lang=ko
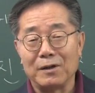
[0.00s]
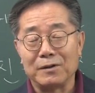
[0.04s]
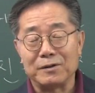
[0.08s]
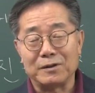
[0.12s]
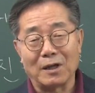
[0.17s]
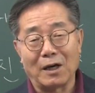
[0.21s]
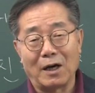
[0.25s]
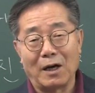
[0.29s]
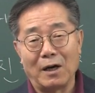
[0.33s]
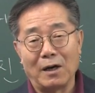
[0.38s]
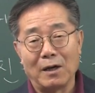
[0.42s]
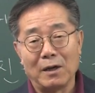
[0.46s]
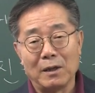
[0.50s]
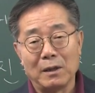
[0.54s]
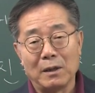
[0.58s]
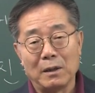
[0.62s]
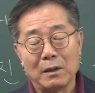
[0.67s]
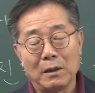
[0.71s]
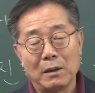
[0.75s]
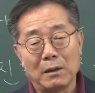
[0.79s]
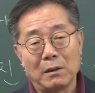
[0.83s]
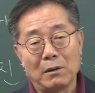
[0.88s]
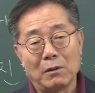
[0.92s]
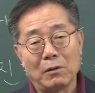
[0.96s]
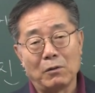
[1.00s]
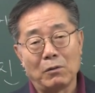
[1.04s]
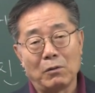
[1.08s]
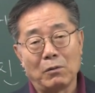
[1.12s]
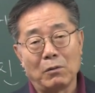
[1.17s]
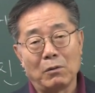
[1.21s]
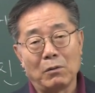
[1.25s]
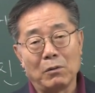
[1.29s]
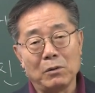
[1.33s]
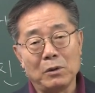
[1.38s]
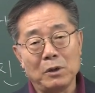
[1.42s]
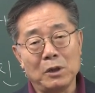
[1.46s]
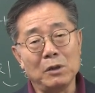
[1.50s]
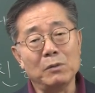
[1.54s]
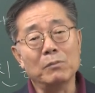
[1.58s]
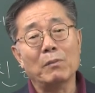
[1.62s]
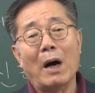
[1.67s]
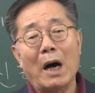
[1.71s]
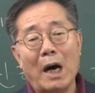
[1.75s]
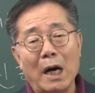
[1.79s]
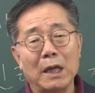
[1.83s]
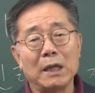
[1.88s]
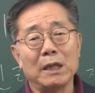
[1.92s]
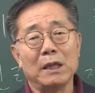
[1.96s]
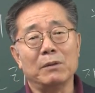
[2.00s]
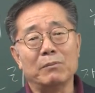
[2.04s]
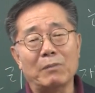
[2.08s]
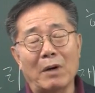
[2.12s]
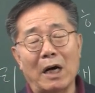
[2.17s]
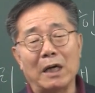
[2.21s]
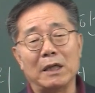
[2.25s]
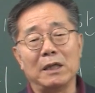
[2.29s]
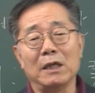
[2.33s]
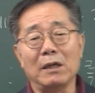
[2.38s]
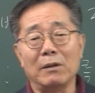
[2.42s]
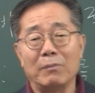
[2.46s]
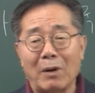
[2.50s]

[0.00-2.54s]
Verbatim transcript: 자, 이 말이 말이